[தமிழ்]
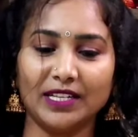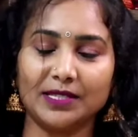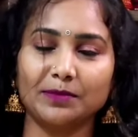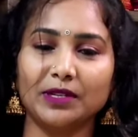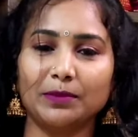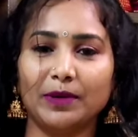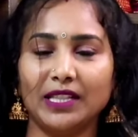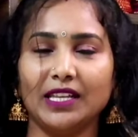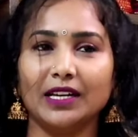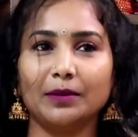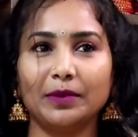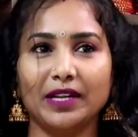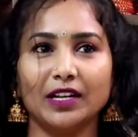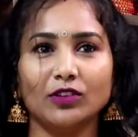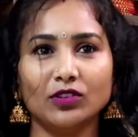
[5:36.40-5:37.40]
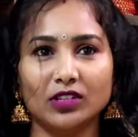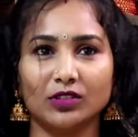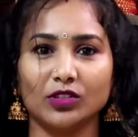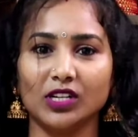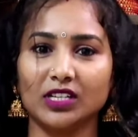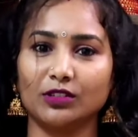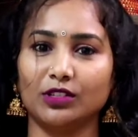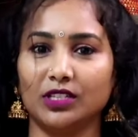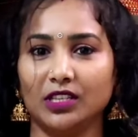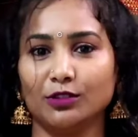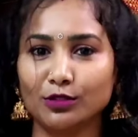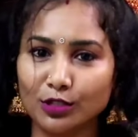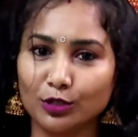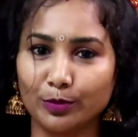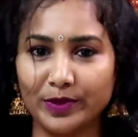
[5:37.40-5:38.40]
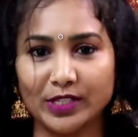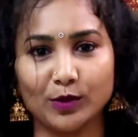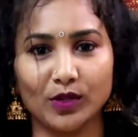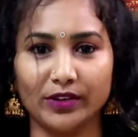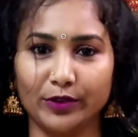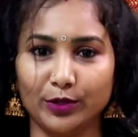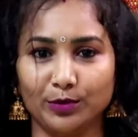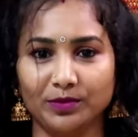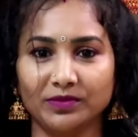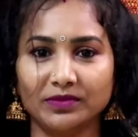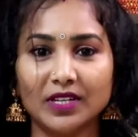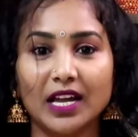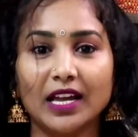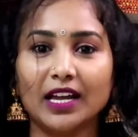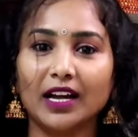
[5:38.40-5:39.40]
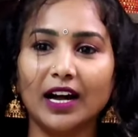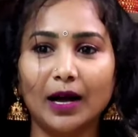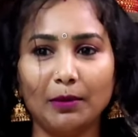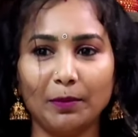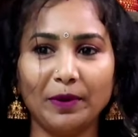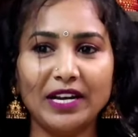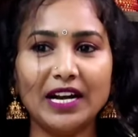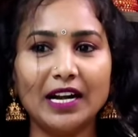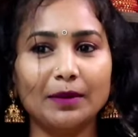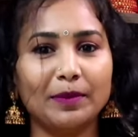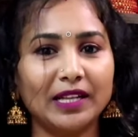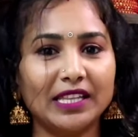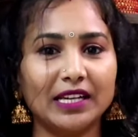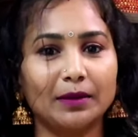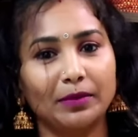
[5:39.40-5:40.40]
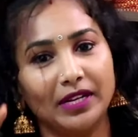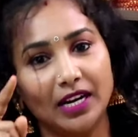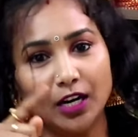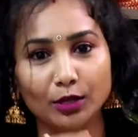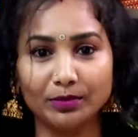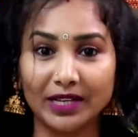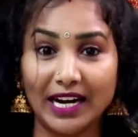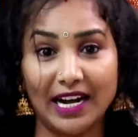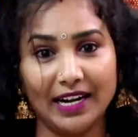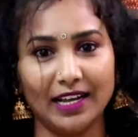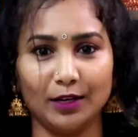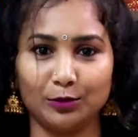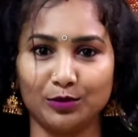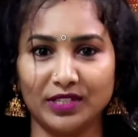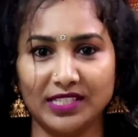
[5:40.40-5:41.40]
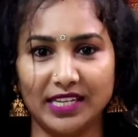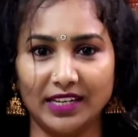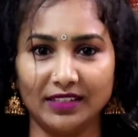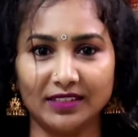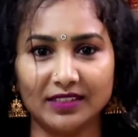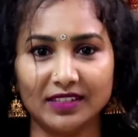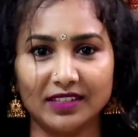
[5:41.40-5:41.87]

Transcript: அப்ராக்ஸிமேட் பாத்தீங்க அப்படின்னா ஒரு உங்களுக்கு ஒரு தௌசண்ட் ருபீஸ்க்குள்ள வரும் பரவாயில்லைங்களா ஆமா பின்னாடி பாத்தீங்க பாத்தீங்க அப்படினாலும் கிராண்டா இருக்கும் எல்லாம்